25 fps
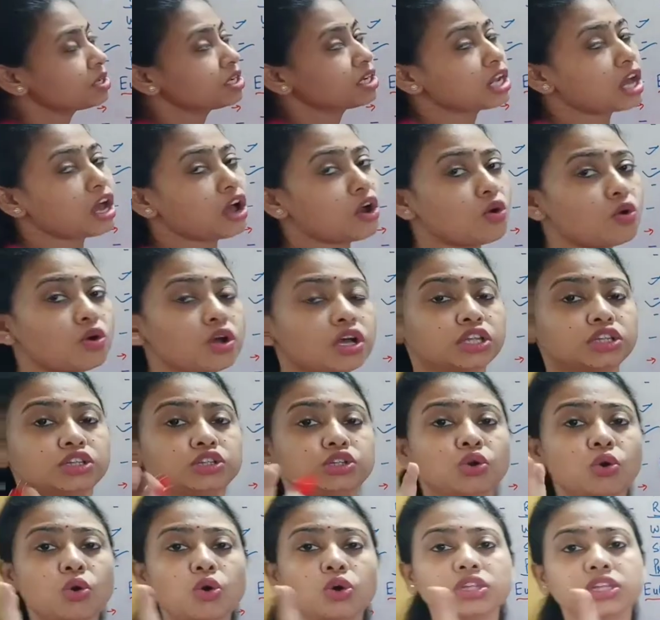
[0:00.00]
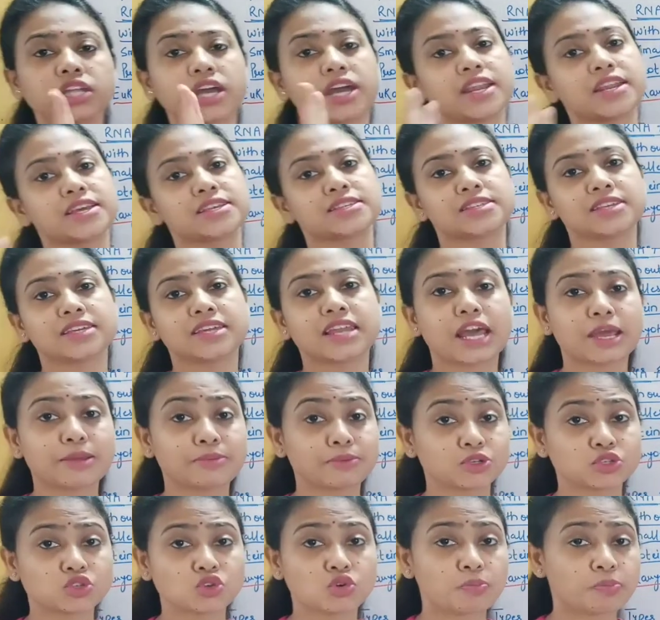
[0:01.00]
में नाउ दो तरह से
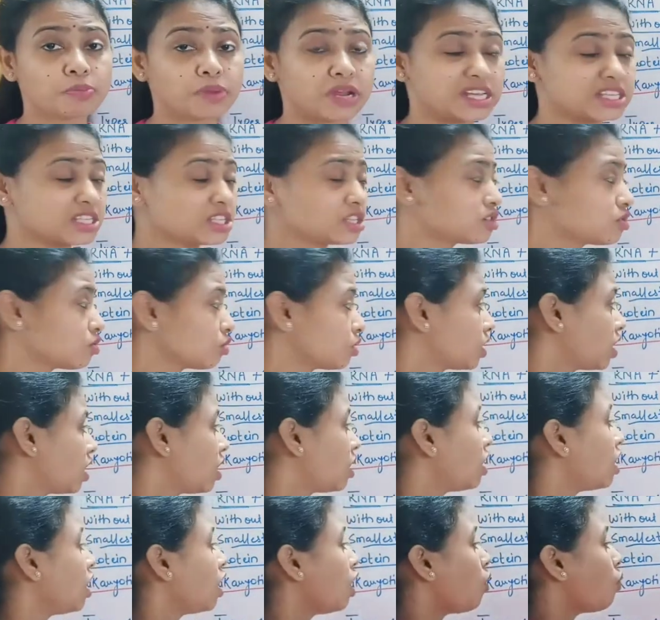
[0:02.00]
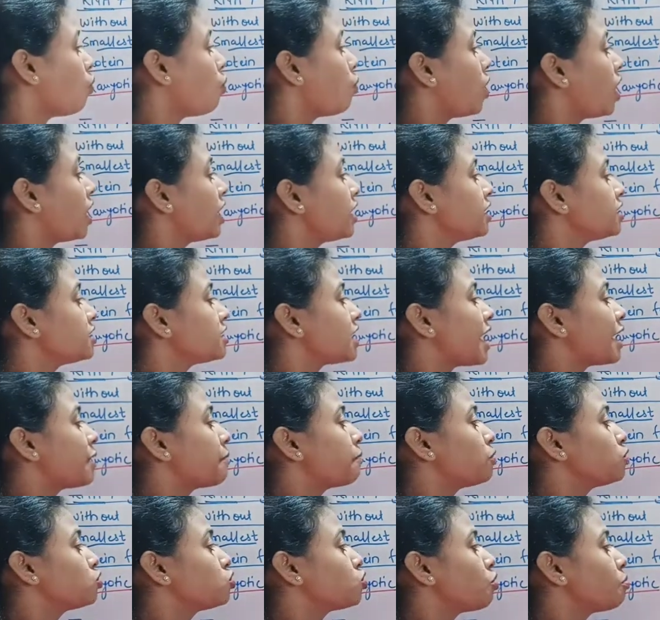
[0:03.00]
राइबोसोम प्रेजेंट होते हैं वन
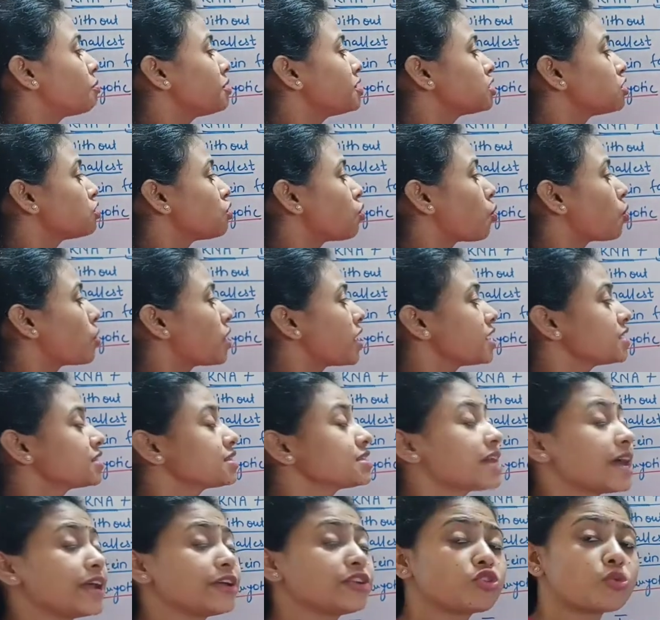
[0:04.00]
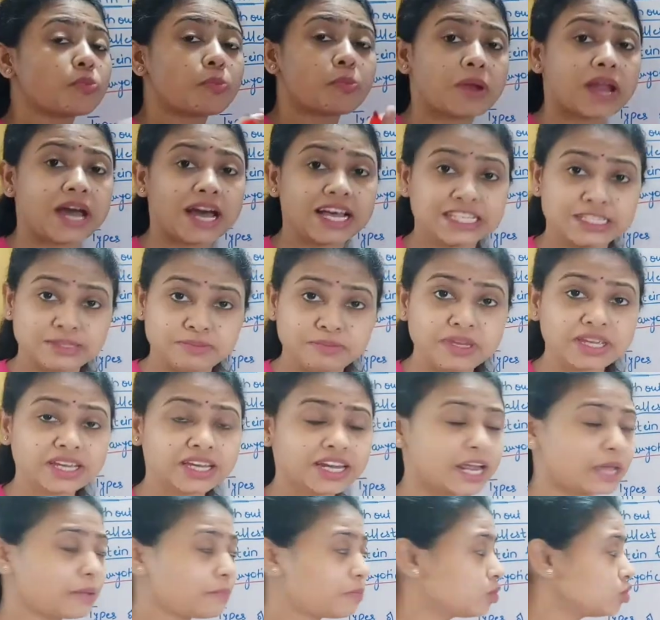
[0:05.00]
राइबोसोम इज नोन एज
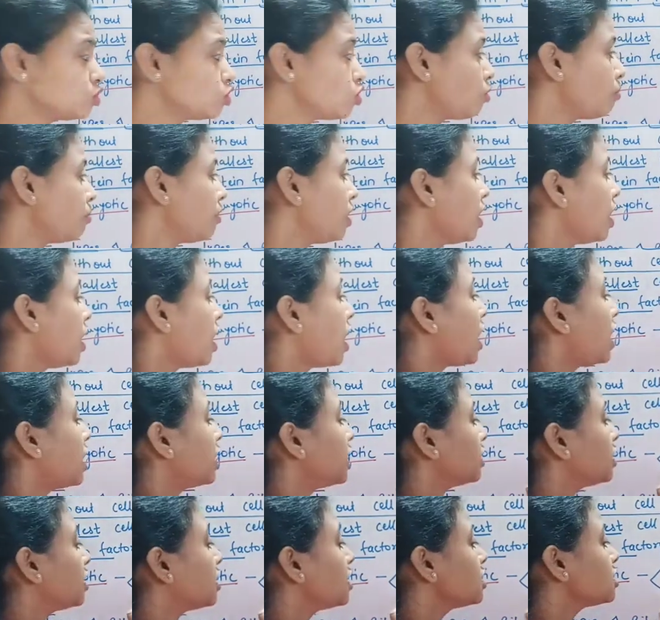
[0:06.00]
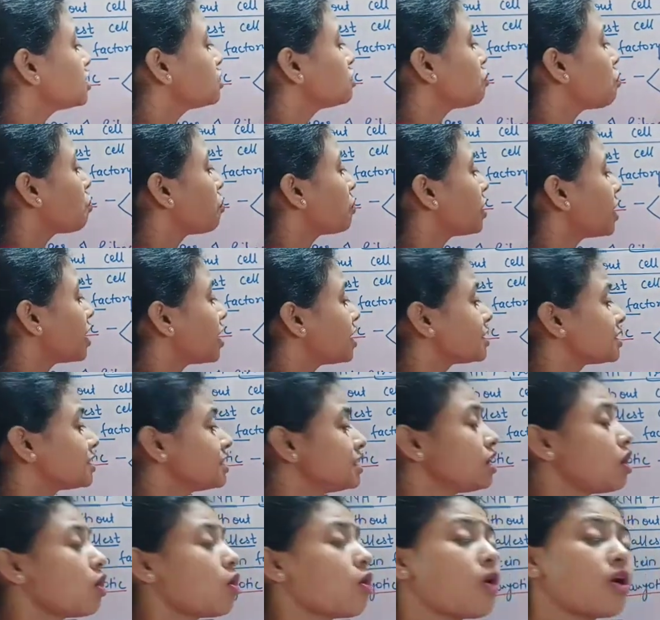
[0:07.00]
साइटोप्लाज्मिक राइबोसोम अनदर इज नोन एज
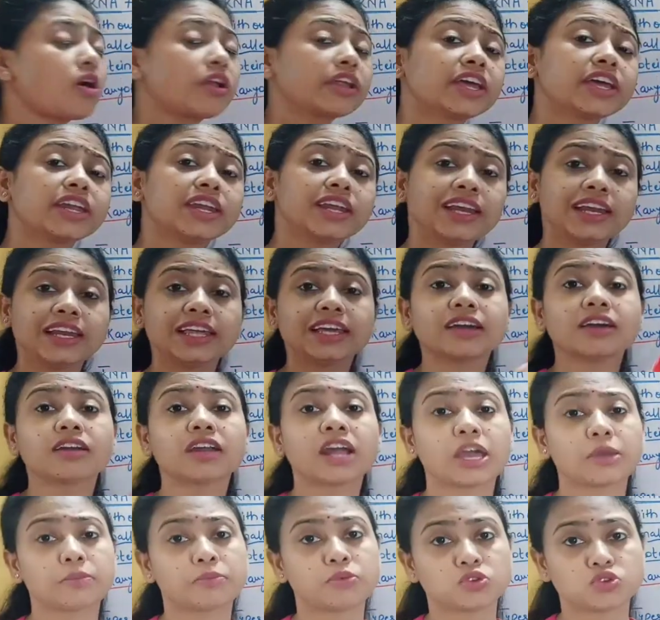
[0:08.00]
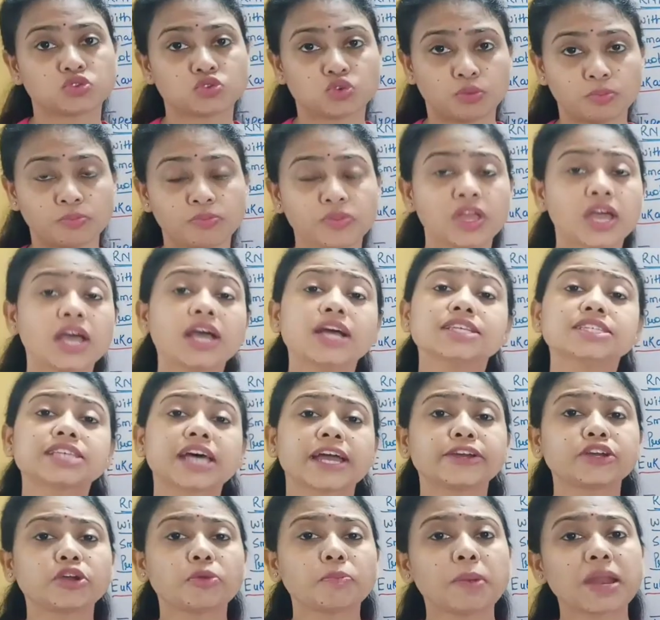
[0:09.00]
दी ऑर्गेनेलिक राइबोसोम
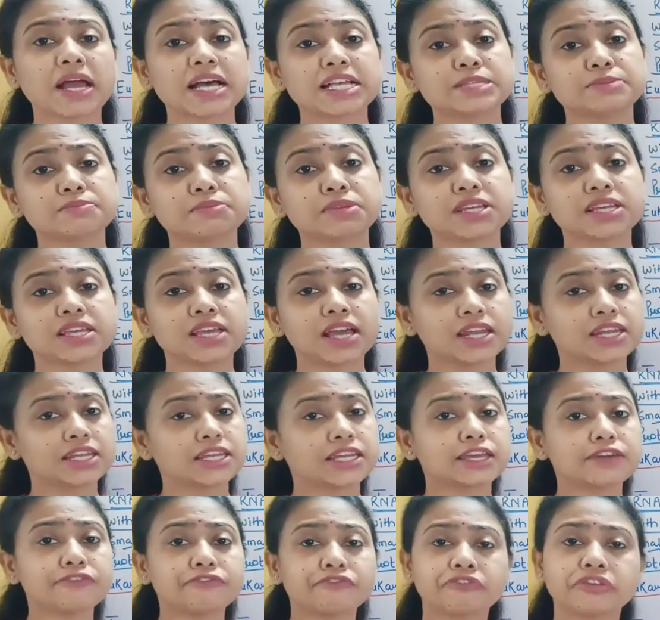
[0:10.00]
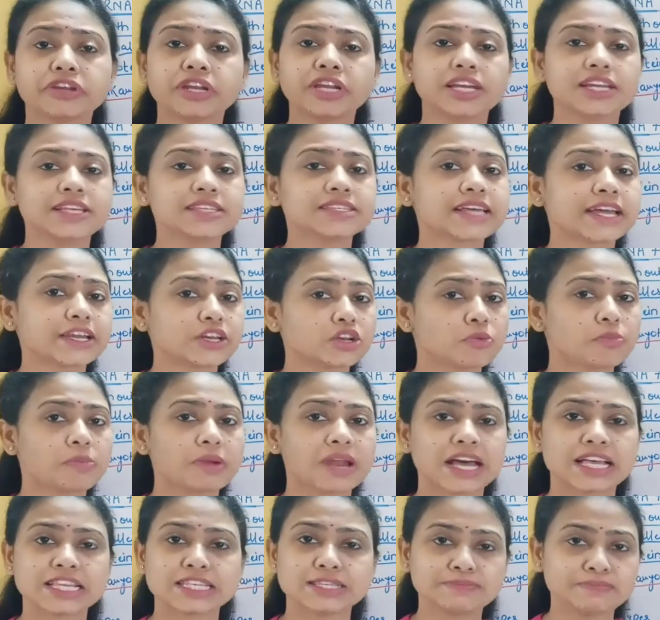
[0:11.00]
साइटोप्लाज्मिक यानी कि फ्रीली
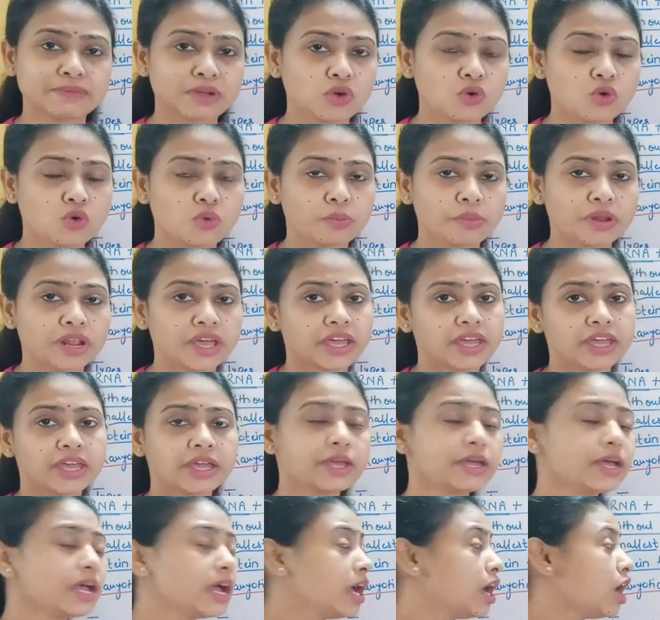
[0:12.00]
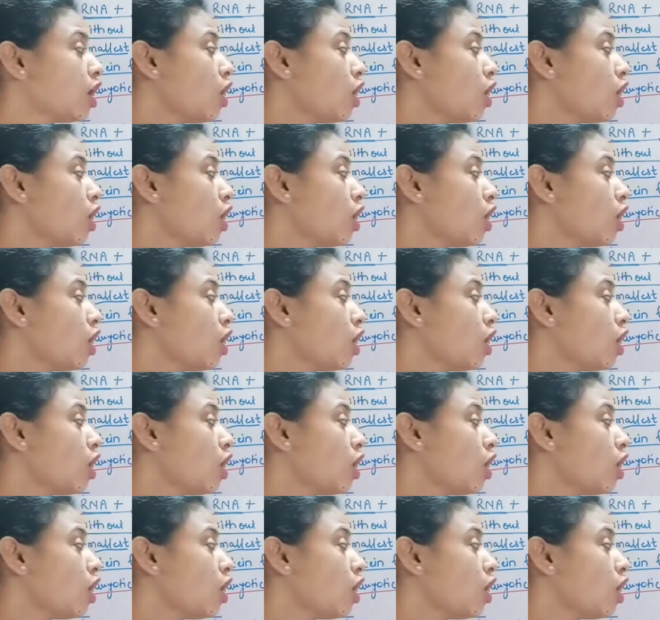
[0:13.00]
साइटोप्लाज्म में घूम रहे हैं